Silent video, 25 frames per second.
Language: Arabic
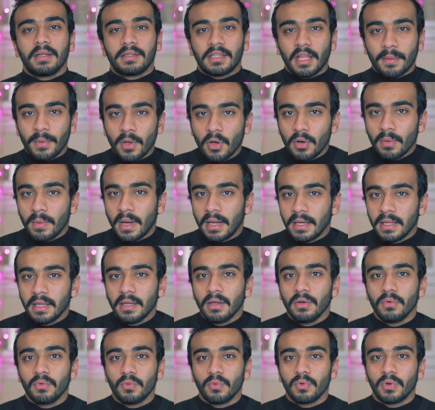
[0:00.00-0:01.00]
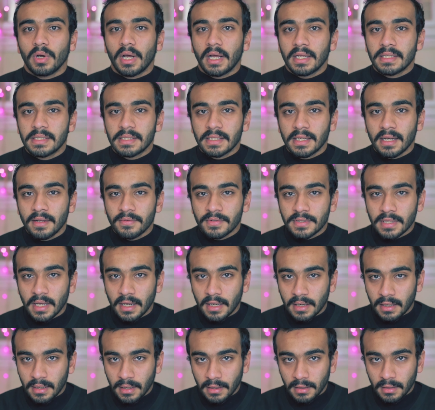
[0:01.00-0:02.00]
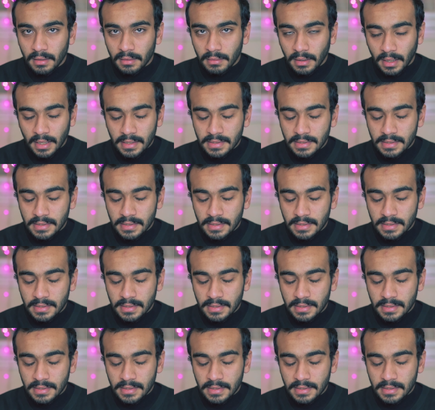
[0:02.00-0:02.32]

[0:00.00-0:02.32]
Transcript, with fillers: تابعهم عليه وغذي نفسك آه،